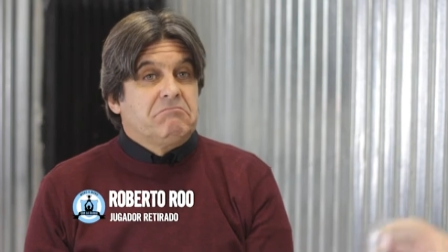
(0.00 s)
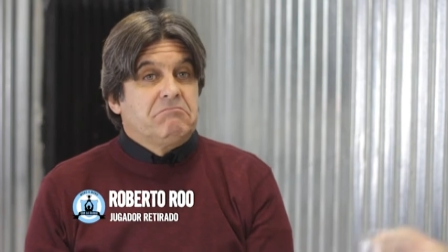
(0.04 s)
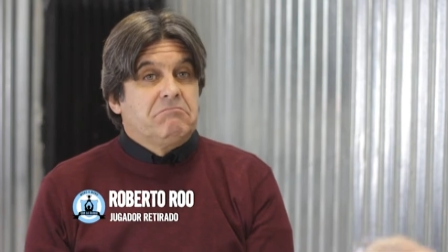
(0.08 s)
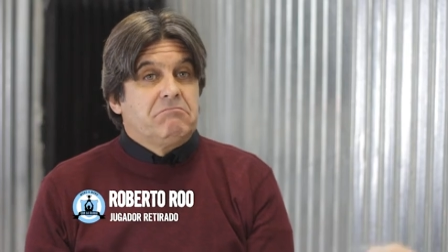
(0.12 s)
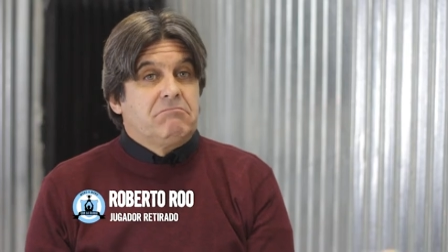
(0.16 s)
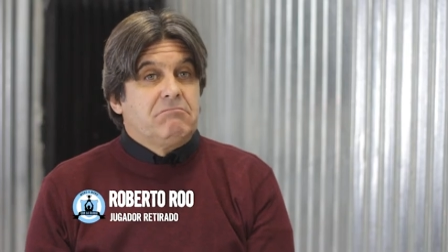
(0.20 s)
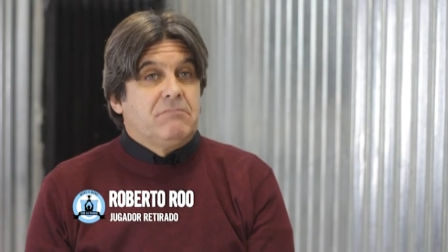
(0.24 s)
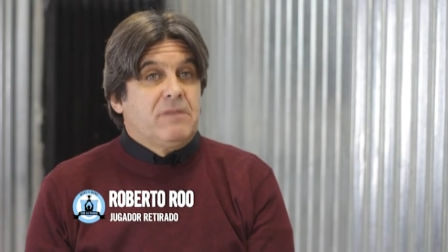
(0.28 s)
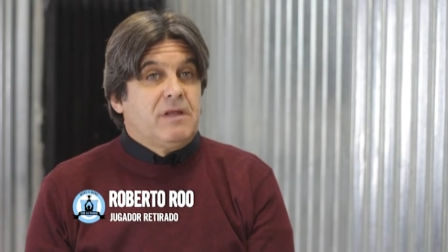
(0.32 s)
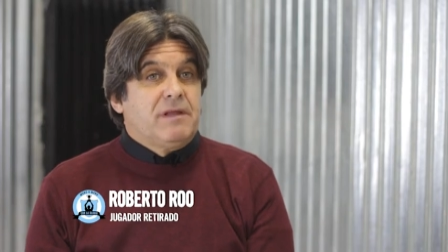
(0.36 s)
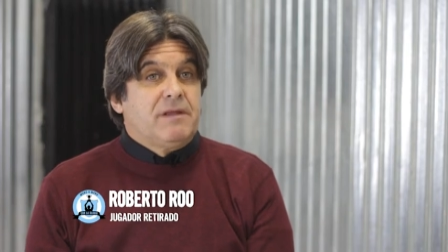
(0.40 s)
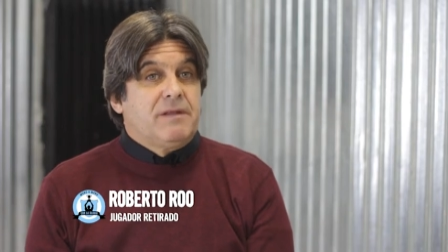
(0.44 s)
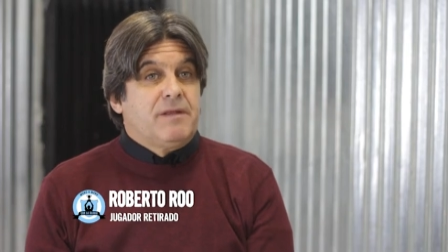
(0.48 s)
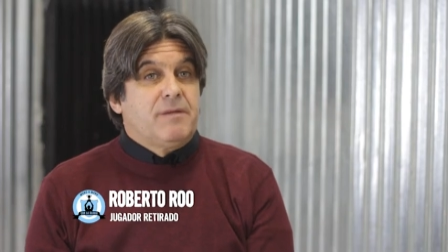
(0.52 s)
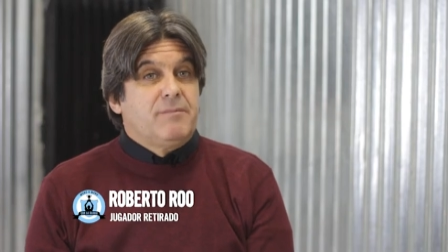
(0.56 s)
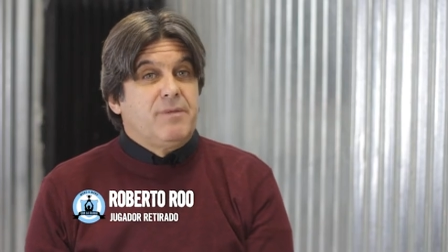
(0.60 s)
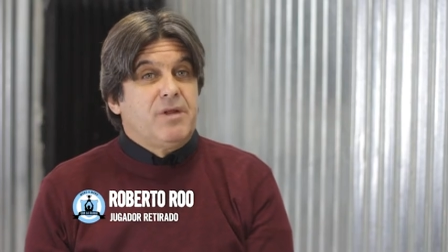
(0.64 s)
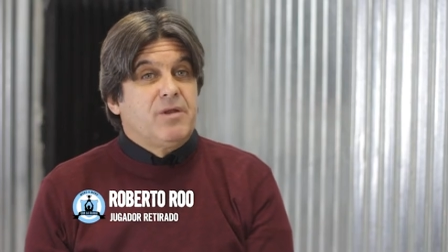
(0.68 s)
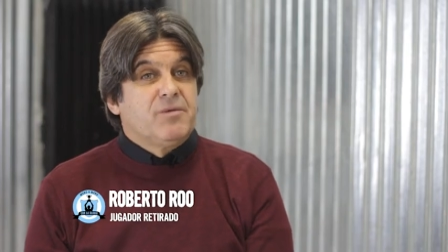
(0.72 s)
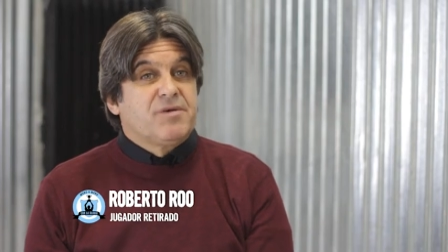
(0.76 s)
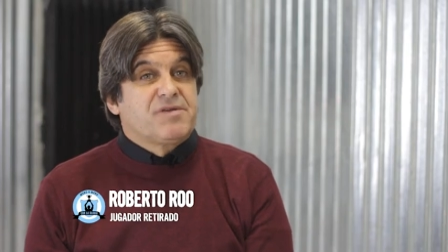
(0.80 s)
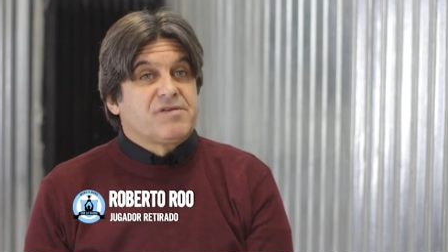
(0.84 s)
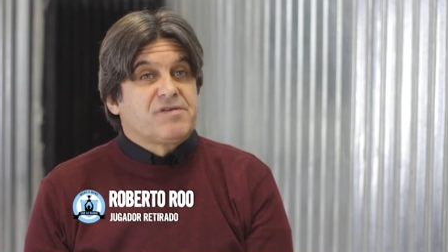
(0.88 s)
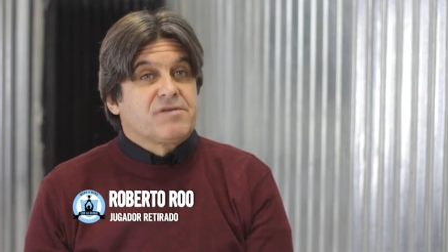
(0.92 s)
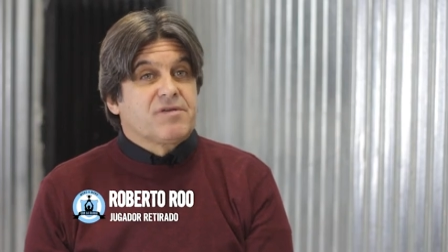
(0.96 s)
de,
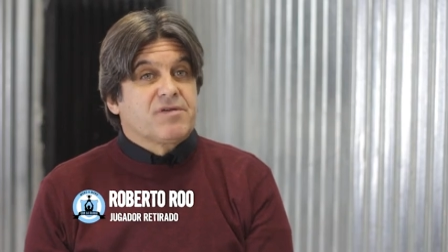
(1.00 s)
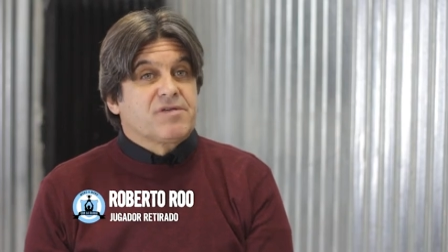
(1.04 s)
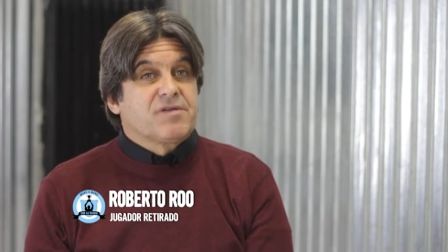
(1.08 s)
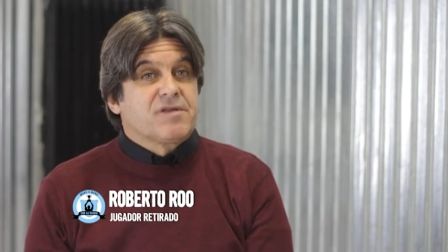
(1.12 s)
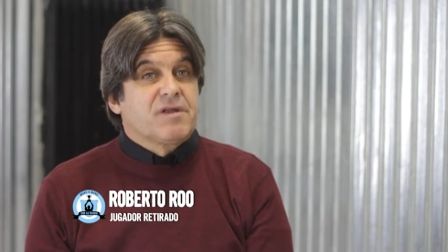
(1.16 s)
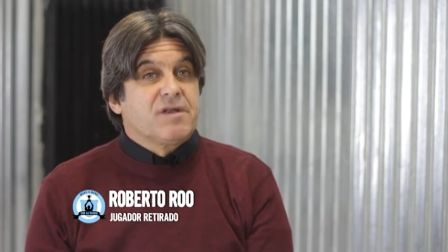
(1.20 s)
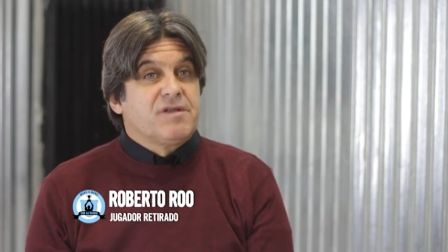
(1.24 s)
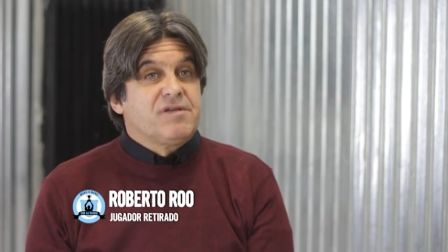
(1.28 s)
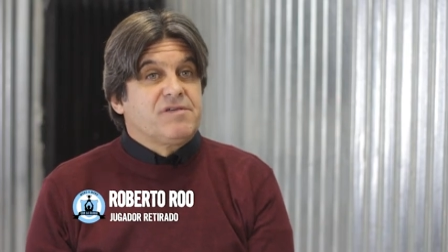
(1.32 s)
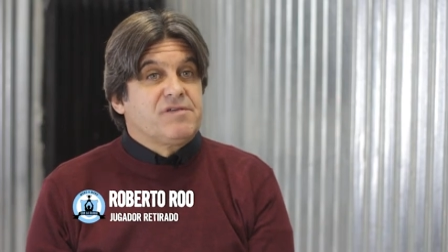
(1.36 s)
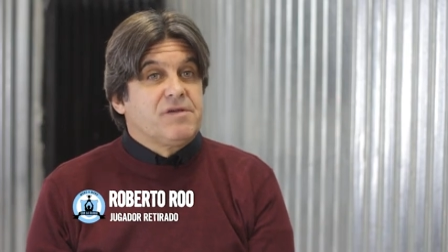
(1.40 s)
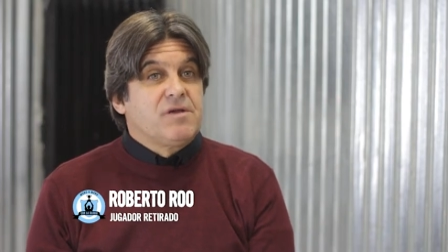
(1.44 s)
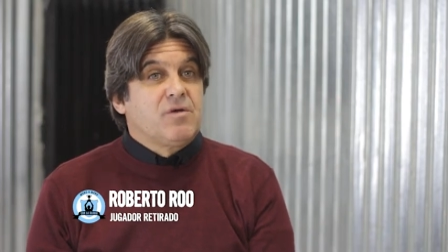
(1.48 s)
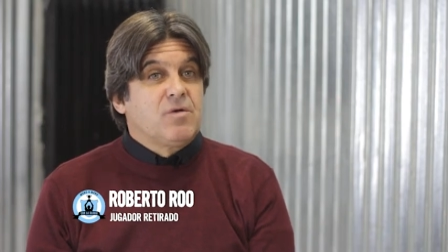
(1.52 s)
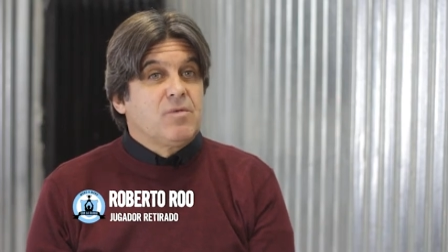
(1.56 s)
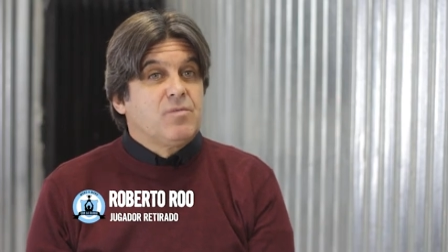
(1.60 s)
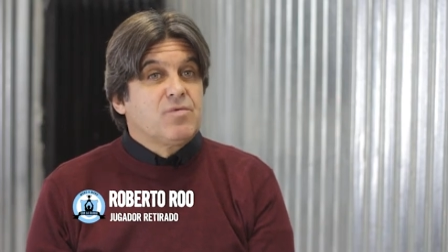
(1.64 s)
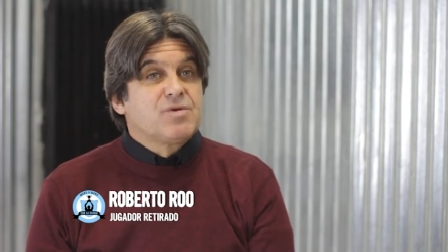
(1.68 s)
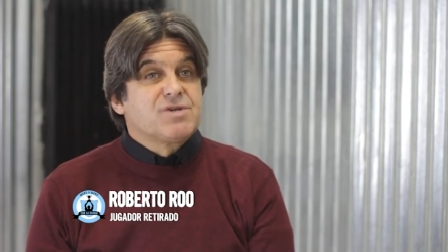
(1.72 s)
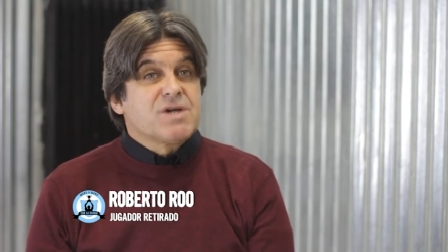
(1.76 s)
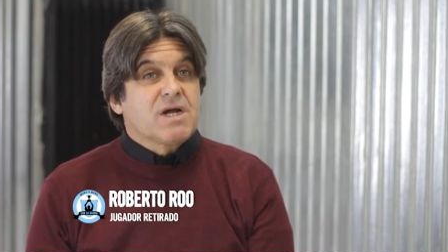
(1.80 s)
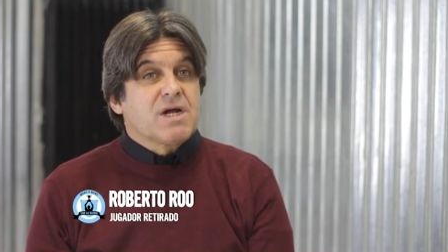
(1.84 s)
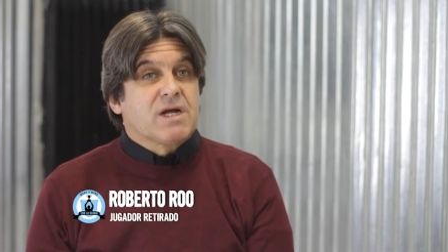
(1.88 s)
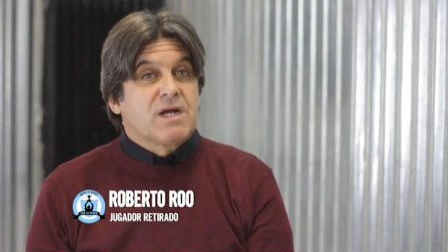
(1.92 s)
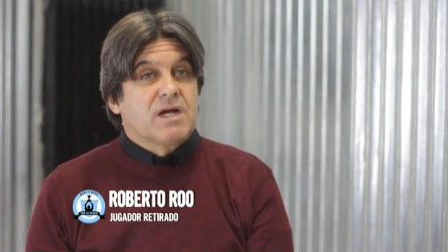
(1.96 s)
1975 y
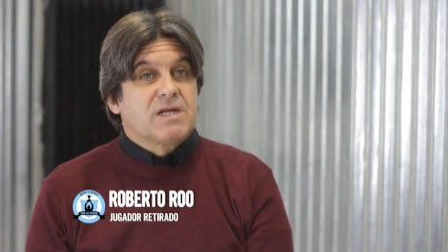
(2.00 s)
muchas